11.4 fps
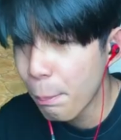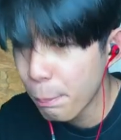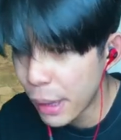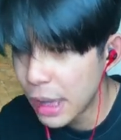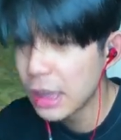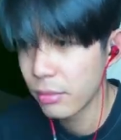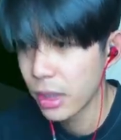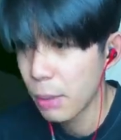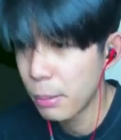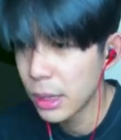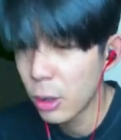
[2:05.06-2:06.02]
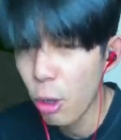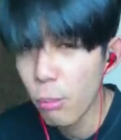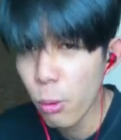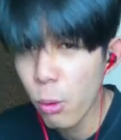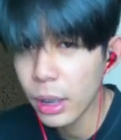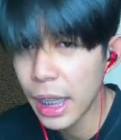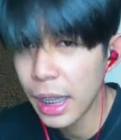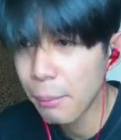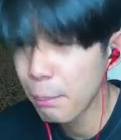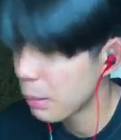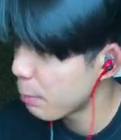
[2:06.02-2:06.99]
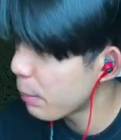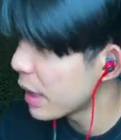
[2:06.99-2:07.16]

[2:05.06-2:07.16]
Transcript: ปืนปืนของบู๊นั่นเองเป็นปืน